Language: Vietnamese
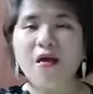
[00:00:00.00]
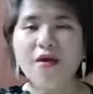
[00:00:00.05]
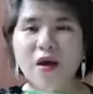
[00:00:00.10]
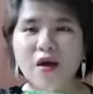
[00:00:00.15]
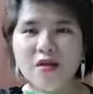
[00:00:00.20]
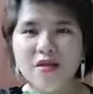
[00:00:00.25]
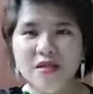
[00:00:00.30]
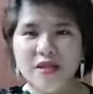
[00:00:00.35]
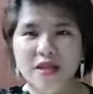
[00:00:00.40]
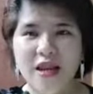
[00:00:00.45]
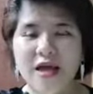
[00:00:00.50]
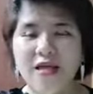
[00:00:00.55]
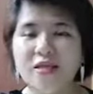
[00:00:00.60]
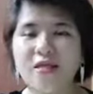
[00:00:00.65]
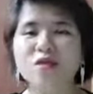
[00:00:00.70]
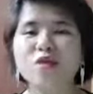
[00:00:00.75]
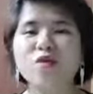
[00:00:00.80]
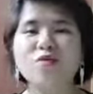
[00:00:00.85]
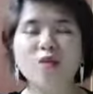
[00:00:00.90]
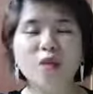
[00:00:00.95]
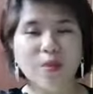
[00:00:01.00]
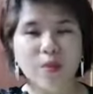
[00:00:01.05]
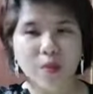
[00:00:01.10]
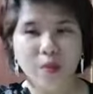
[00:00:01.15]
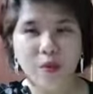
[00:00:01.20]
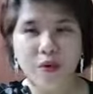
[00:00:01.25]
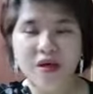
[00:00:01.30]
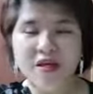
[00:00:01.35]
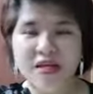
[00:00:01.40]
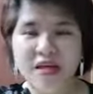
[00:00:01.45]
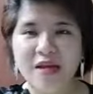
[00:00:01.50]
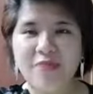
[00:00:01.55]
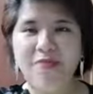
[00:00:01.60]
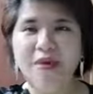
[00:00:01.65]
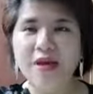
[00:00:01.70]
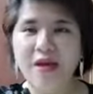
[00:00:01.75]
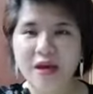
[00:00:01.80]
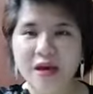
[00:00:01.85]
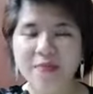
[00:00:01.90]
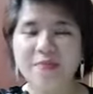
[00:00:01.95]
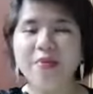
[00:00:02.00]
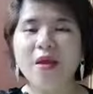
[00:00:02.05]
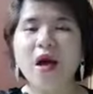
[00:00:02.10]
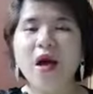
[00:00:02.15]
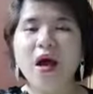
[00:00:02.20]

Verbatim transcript: đó chính là sử dụng dược lực collagen bên em.